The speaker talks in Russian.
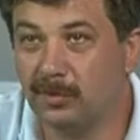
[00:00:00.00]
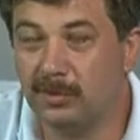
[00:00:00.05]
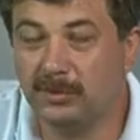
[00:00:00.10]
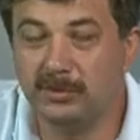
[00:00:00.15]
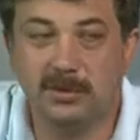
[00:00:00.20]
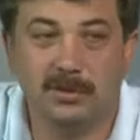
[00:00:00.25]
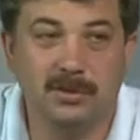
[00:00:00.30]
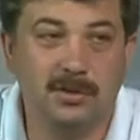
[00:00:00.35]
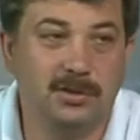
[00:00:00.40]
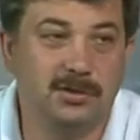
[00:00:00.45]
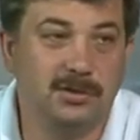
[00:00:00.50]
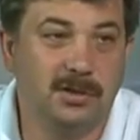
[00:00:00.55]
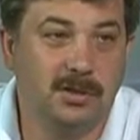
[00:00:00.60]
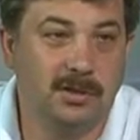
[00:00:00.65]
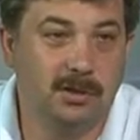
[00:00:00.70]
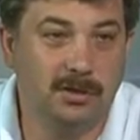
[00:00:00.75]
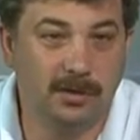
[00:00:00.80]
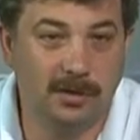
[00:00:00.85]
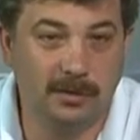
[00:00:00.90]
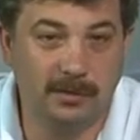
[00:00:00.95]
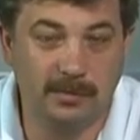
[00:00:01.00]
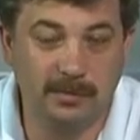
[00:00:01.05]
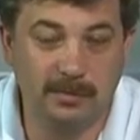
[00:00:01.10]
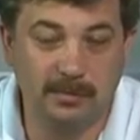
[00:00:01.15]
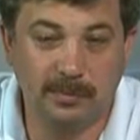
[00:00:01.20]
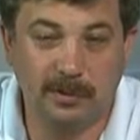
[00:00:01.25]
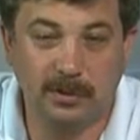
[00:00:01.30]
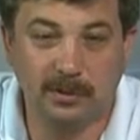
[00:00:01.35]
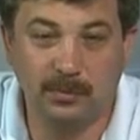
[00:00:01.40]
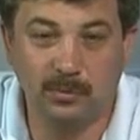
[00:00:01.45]
есть технический регламент,
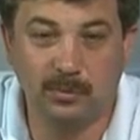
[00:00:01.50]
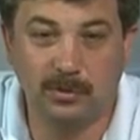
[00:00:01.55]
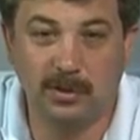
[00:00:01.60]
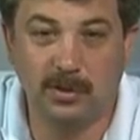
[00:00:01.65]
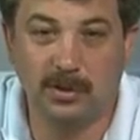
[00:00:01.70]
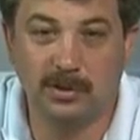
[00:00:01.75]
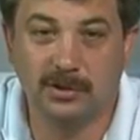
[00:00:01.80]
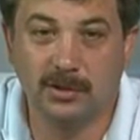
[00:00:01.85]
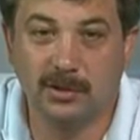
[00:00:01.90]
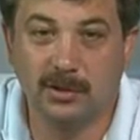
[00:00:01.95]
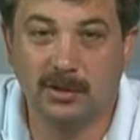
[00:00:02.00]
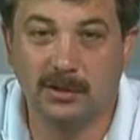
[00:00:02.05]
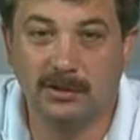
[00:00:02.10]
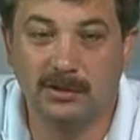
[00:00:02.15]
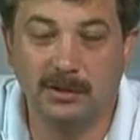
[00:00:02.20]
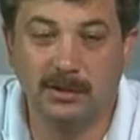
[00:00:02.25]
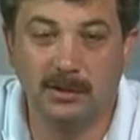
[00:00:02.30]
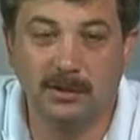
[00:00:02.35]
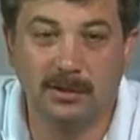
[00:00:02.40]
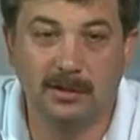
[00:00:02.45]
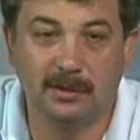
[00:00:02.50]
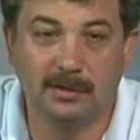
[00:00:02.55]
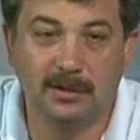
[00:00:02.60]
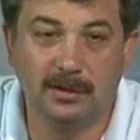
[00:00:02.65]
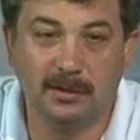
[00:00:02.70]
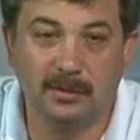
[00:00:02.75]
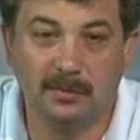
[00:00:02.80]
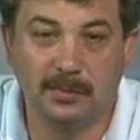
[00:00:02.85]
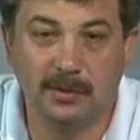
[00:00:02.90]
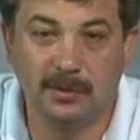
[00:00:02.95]
потому что каждая котельная,
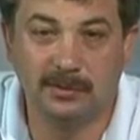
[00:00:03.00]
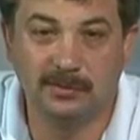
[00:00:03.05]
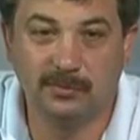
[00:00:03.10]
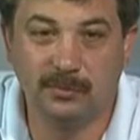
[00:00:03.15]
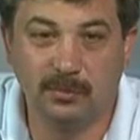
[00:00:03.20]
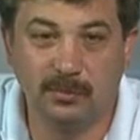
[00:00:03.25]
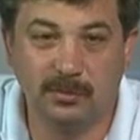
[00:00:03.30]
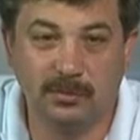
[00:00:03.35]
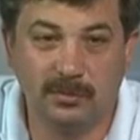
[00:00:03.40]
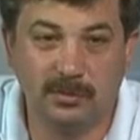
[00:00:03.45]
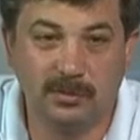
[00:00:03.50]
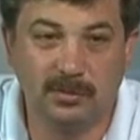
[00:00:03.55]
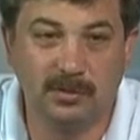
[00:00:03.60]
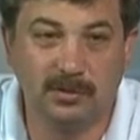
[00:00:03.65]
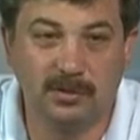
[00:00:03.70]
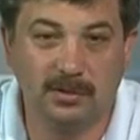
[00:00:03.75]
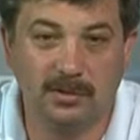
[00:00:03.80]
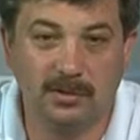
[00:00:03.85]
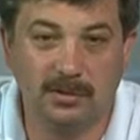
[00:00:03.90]
она производит э,